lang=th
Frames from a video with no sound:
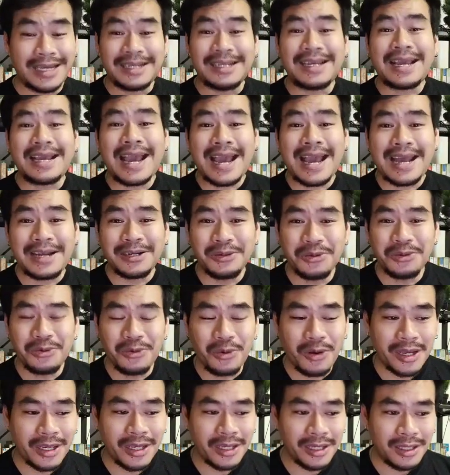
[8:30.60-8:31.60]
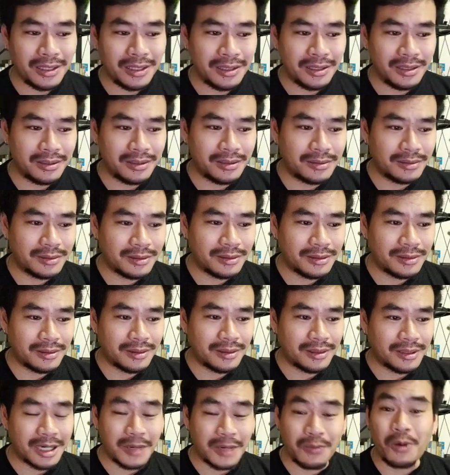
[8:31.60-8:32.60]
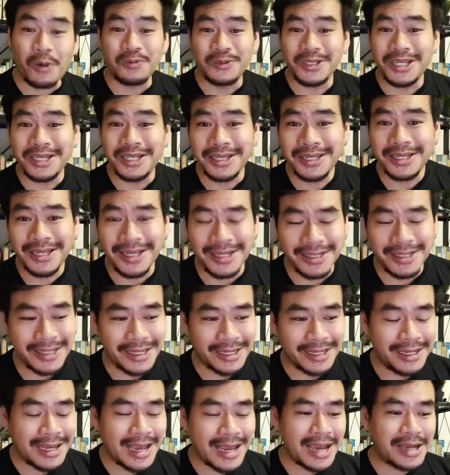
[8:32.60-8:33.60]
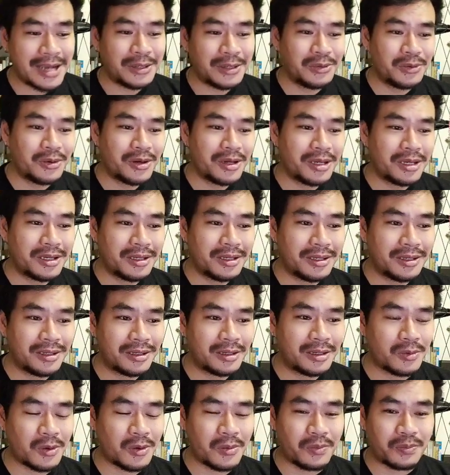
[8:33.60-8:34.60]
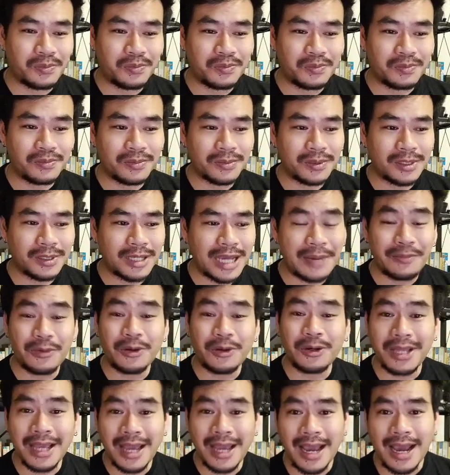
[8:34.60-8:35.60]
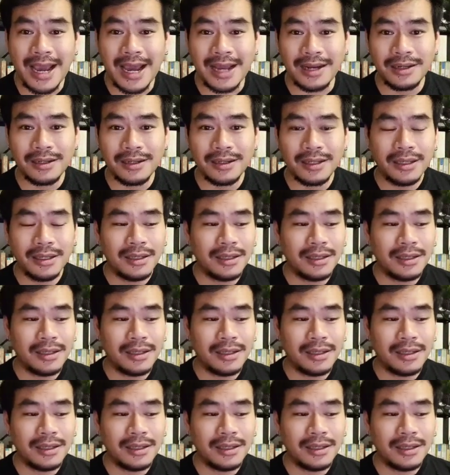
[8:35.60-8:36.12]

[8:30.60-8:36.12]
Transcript: จัดการด้วยระบบเศรษฐกิจจัดการด้วยระบบการบริหาร